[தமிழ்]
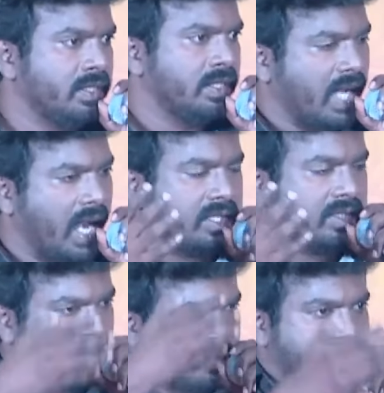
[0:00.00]
நாலு
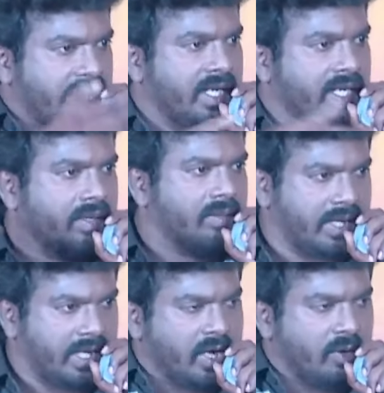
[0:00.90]
தலைமுறை
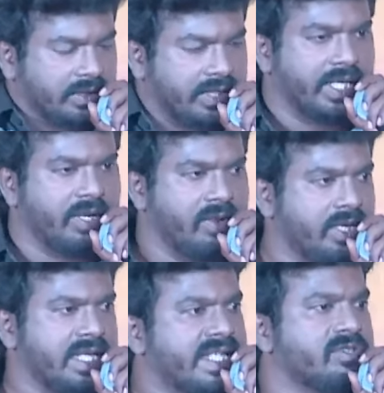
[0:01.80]
மக்களையும் வந்து இன்ன வரைக்கும்
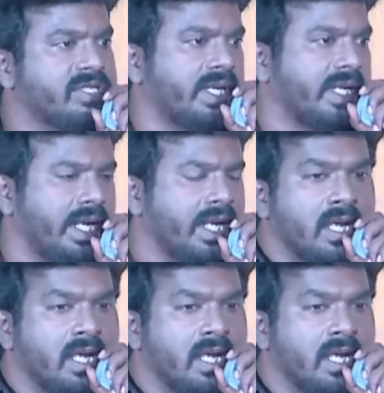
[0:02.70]
ரசிக்க வச்சுட்டு இருக்காரு